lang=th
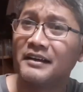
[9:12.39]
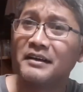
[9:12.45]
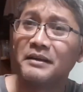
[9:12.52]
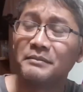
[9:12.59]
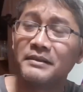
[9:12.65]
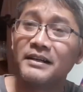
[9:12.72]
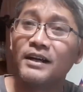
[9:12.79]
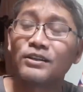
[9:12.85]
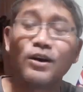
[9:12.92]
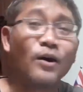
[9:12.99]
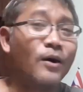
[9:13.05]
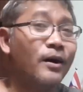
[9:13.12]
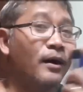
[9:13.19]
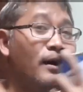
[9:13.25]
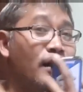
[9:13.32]
มึงก็ต้อง
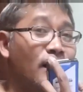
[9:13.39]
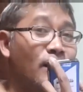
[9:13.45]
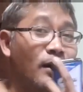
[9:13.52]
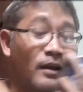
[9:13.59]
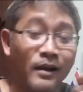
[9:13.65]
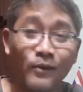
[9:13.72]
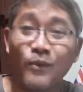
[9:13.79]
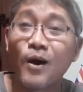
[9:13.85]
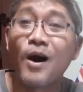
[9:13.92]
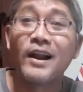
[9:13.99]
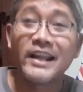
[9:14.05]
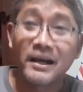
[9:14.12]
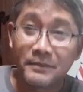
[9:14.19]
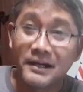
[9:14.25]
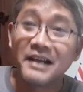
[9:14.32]
วอเรียก
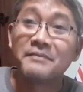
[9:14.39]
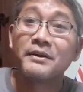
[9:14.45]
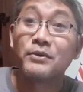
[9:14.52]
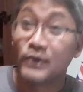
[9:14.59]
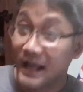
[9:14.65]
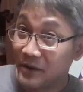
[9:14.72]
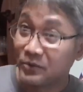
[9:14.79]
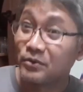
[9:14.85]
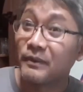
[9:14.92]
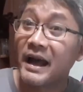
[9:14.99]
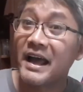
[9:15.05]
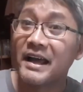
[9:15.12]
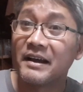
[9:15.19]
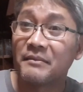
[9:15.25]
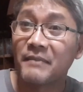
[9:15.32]
เพื่อนมาอยู่แล้วถูกไหม
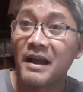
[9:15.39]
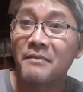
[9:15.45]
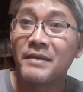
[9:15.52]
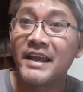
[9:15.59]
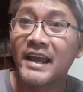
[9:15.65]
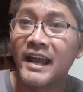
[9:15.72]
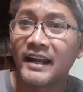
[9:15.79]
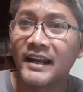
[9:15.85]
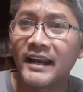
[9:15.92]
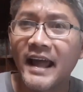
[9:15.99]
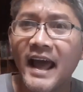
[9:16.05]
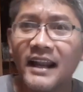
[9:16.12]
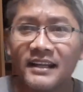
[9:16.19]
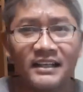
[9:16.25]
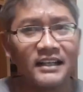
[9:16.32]
แม่งมีเหตุแน่ๆ
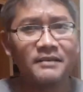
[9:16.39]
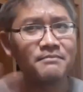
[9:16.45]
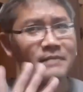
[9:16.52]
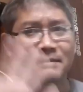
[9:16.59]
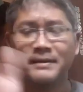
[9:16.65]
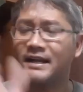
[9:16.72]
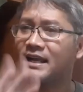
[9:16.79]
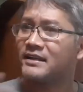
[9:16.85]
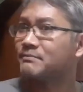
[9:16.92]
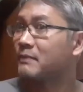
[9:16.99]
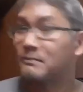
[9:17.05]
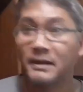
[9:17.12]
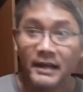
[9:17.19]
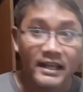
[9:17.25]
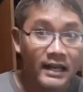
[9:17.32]
หรือมันไม่ได้มันไม่
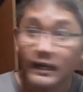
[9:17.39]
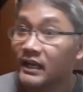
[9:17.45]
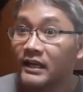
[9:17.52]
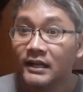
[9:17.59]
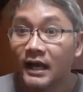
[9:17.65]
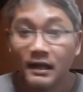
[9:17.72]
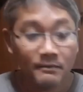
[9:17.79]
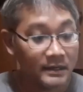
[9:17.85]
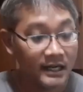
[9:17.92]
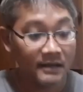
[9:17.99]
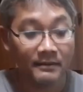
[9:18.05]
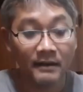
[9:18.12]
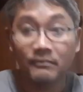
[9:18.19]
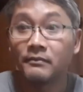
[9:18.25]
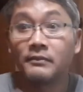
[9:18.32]
ได้อย่างนี้นะไม่ได้แบ
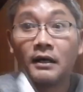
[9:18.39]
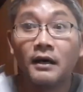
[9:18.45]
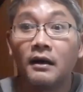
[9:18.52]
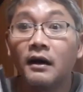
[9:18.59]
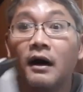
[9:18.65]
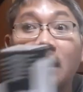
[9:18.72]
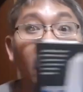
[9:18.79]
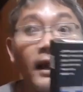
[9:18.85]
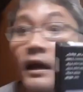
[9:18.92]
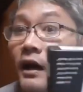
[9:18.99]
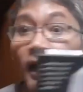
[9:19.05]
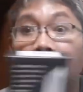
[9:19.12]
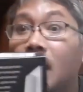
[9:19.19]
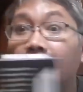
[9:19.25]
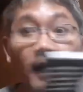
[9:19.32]
บ เอ้ย
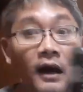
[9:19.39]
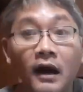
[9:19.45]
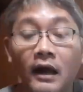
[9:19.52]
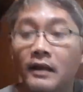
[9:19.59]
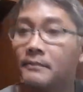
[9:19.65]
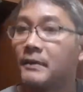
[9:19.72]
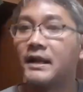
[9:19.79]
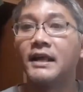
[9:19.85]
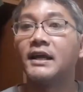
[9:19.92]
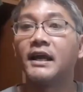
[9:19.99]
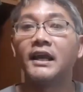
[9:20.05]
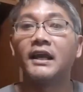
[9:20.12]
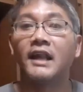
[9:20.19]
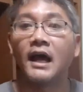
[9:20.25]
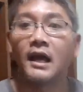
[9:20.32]
เอ้ยเอ้ยไม่ได้อย่างนี้นะ